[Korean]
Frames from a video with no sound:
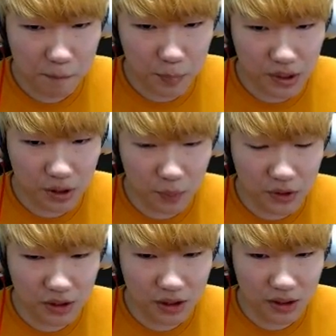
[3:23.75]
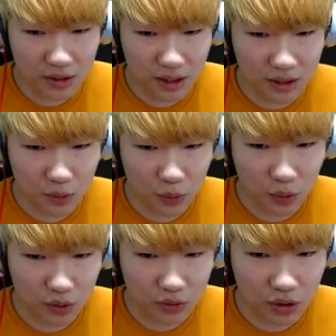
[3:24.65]
민첩 찍는 게 난 가장
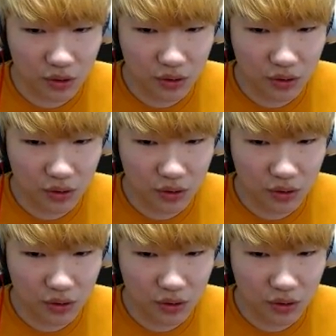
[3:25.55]
좋더라고요